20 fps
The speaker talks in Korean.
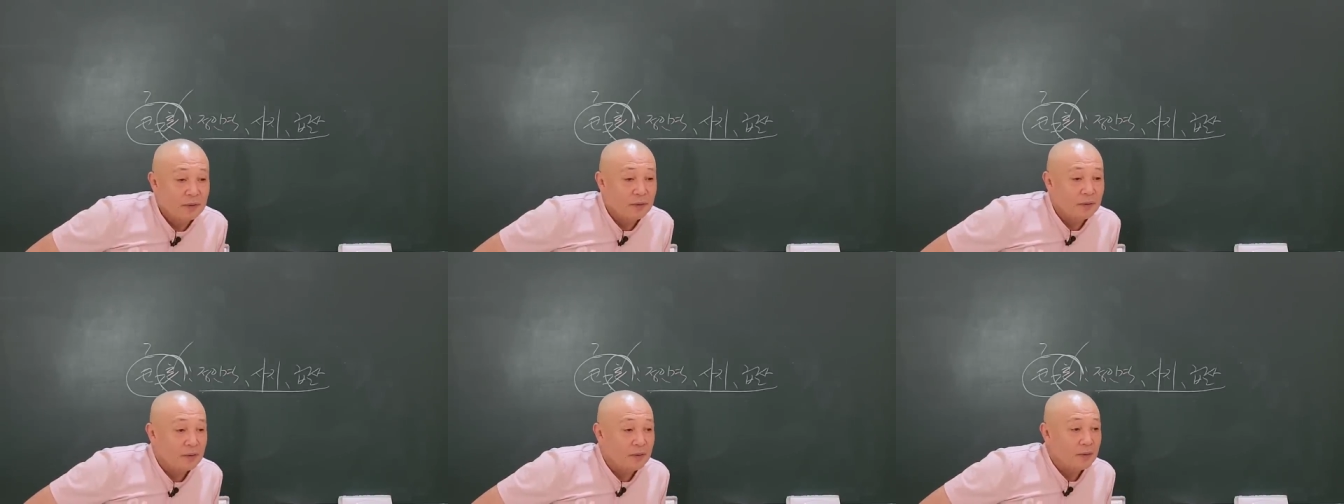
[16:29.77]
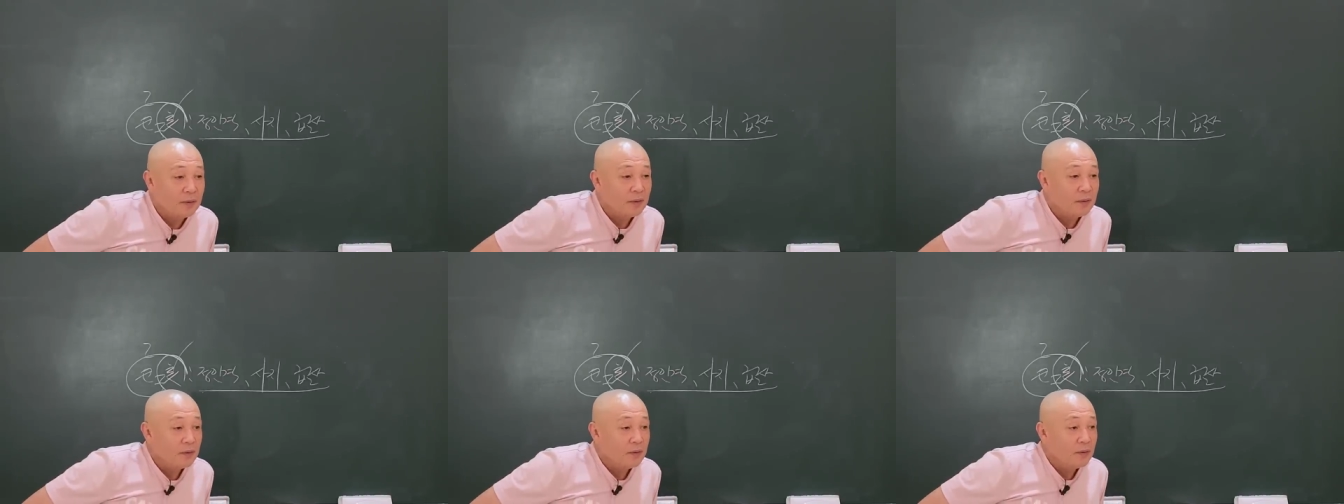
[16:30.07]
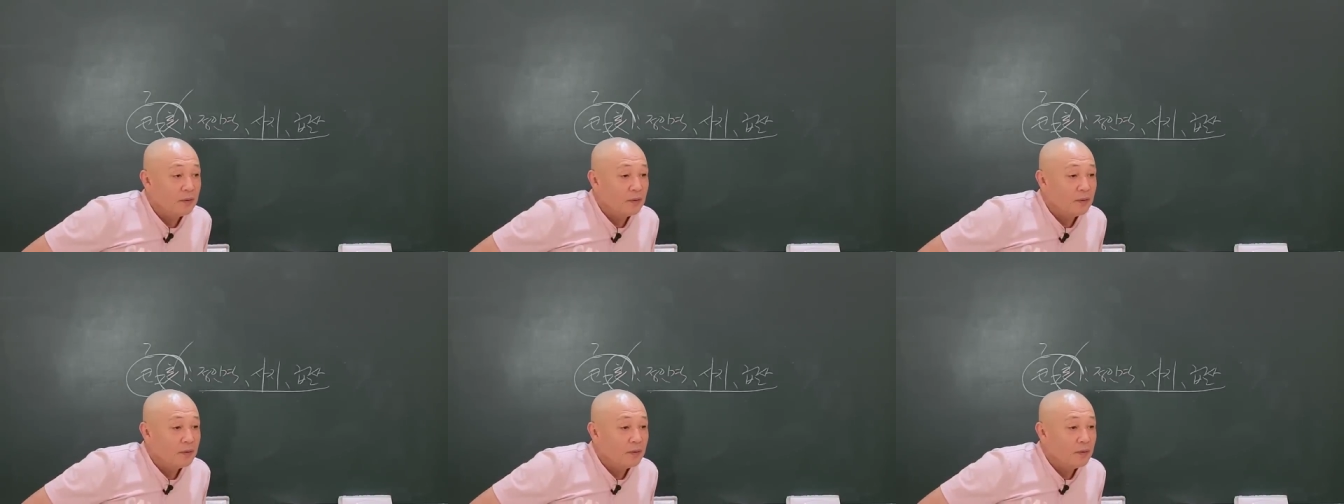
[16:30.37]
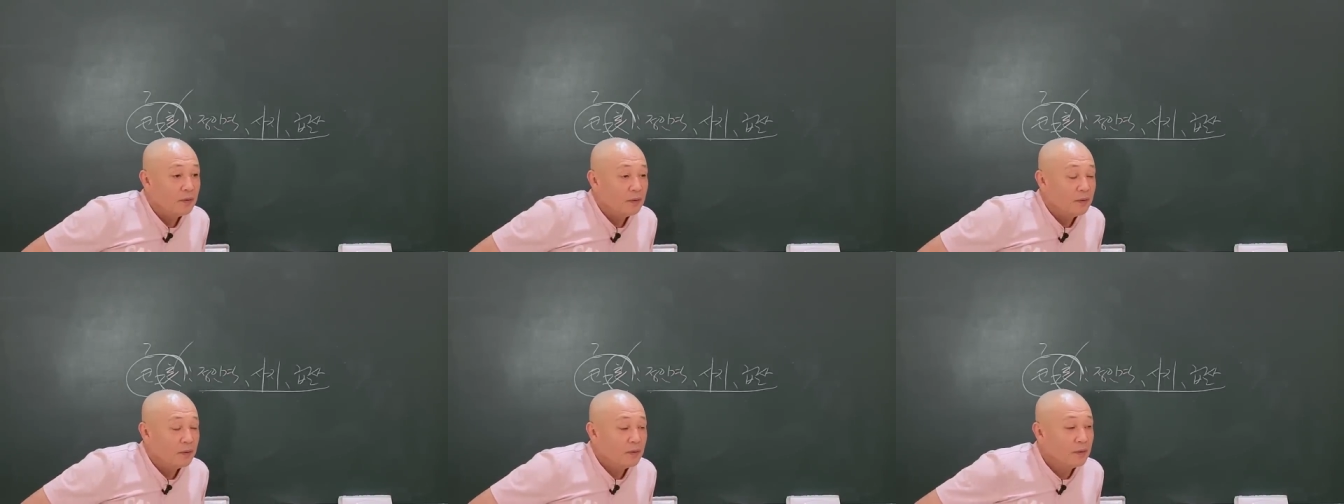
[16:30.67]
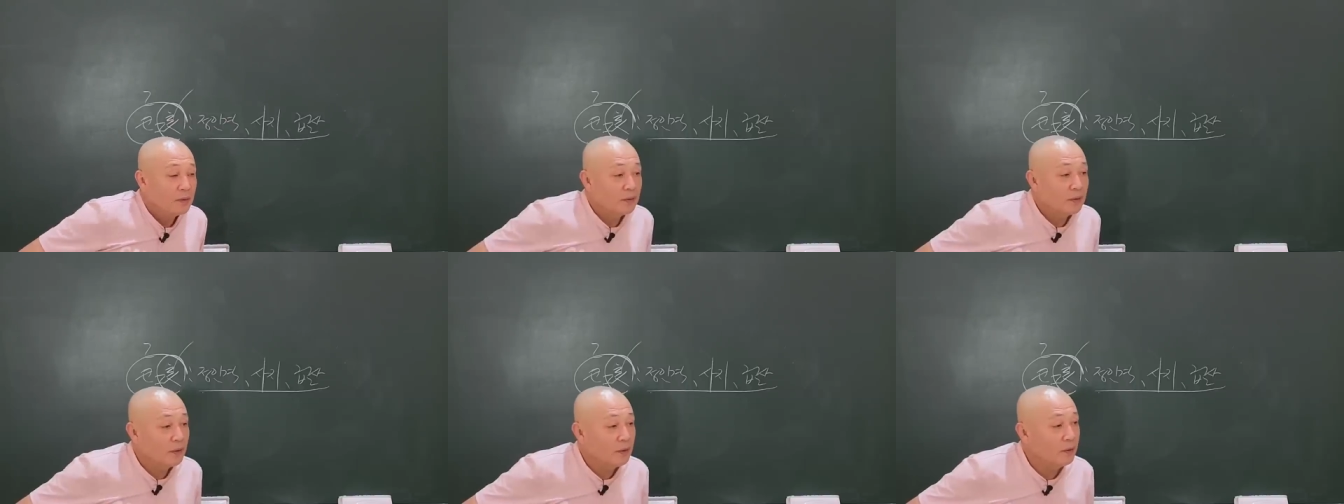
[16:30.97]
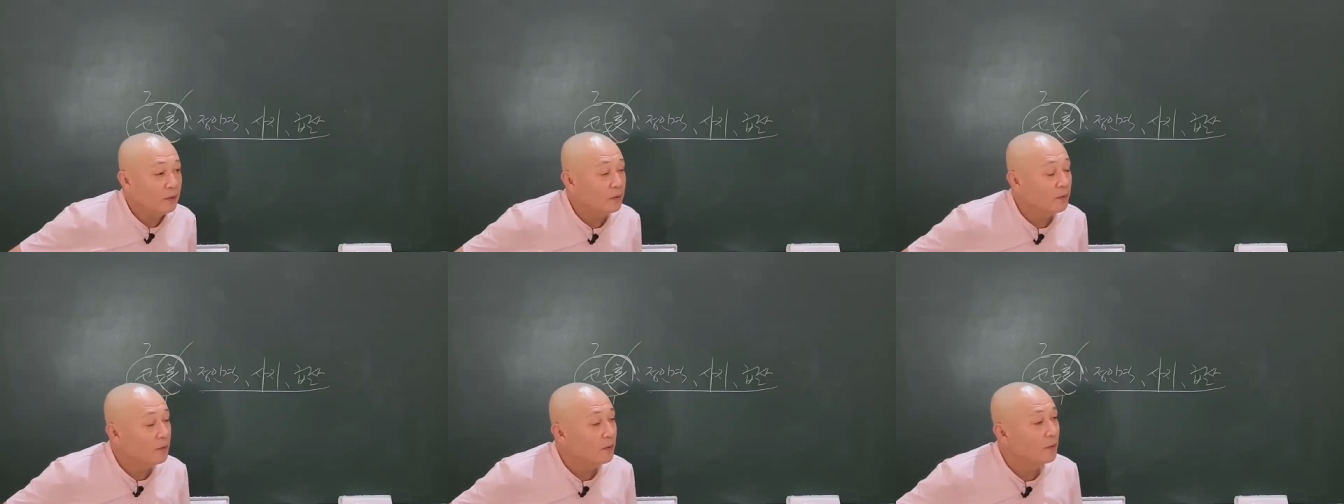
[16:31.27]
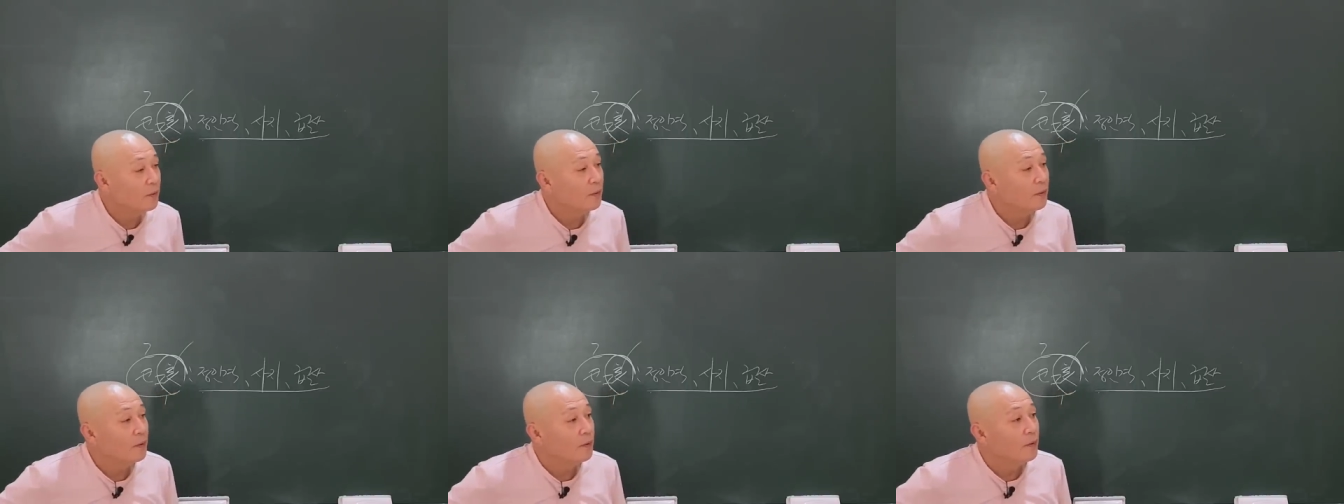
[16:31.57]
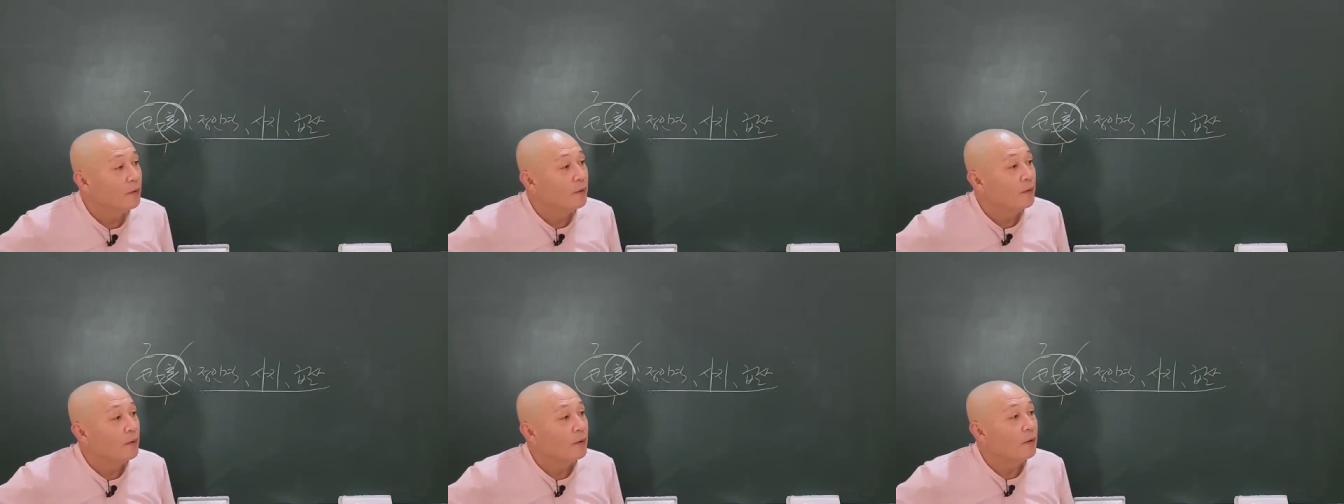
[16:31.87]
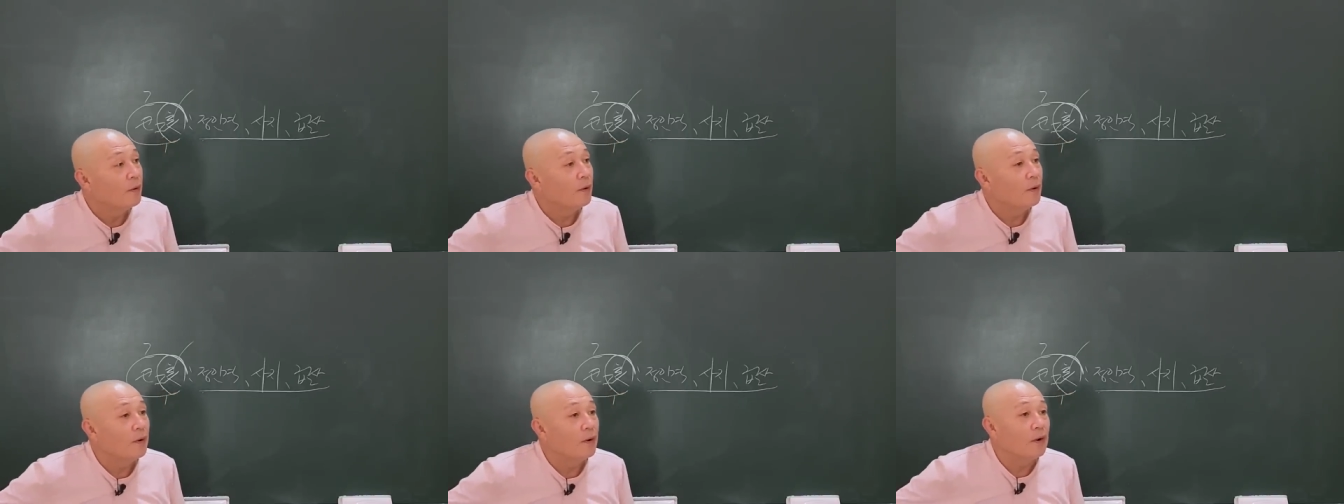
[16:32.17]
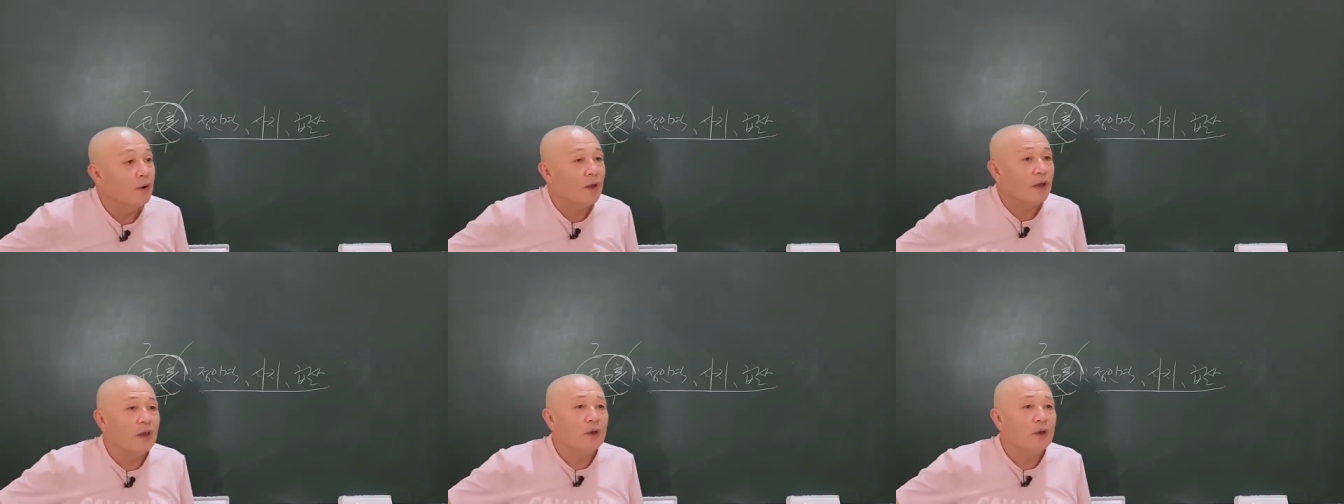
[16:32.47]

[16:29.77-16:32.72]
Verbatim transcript: 그러니까, 예. 그러니까 어,